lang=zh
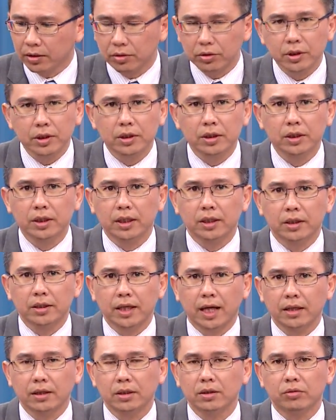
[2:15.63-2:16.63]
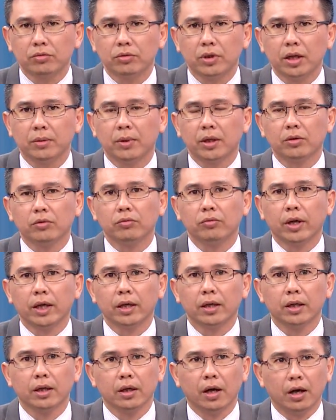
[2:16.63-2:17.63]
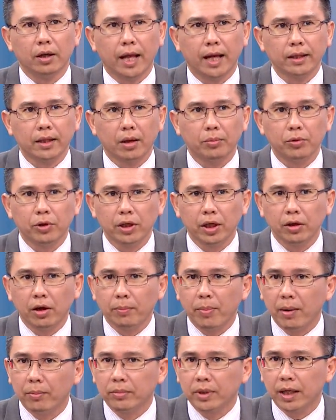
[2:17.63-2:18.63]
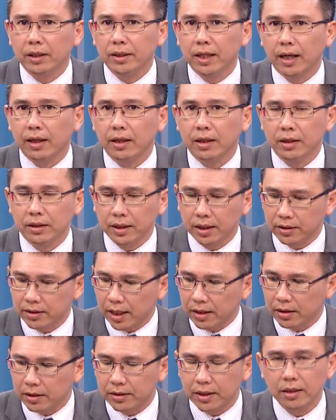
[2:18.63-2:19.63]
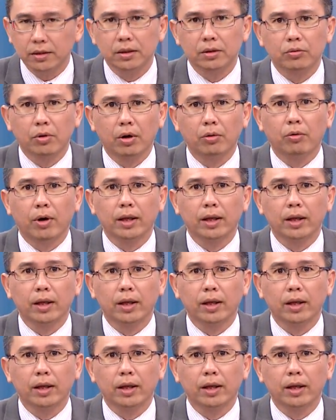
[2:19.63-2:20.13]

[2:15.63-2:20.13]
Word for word: 都是之前的强势股、热门股，哎，好，来导播可以帮我们带一下，像三二三四光